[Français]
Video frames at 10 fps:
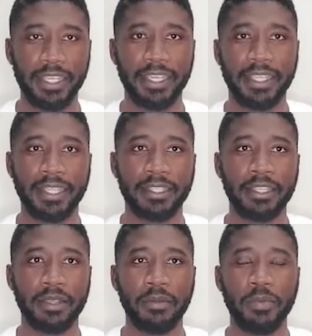
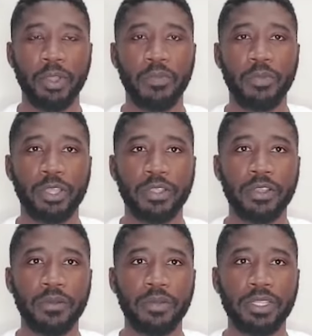
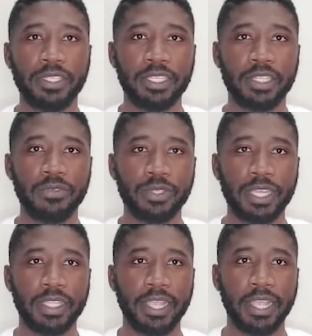rédacteurmémoire.com, le site qui vous
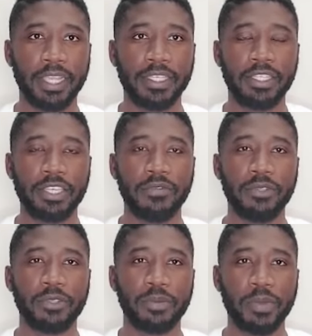aide à rédiger
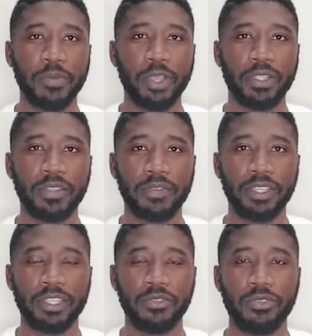votre mémoire de fin
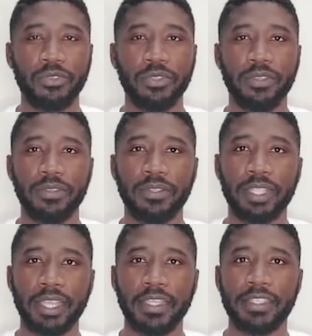d'études,
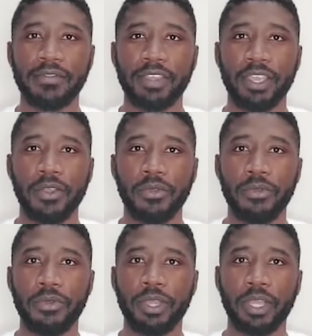thèse,
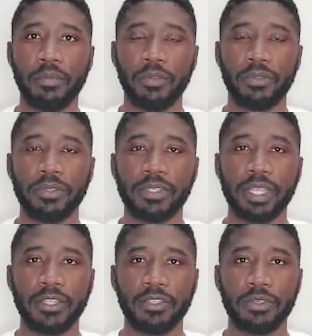VAE, rapport de
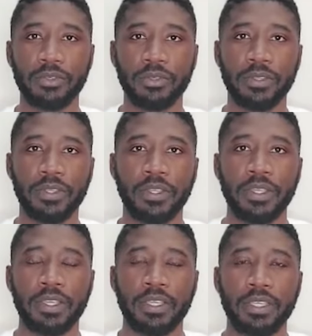stage.
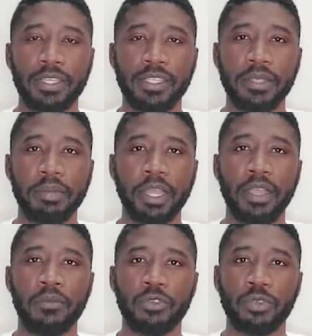N'hésitez pas
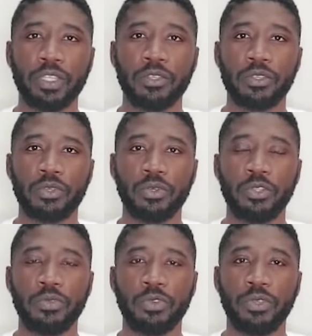à me joindre sur le
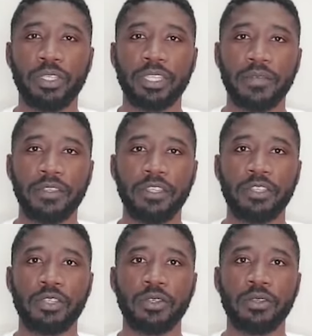numéro qui s'affiche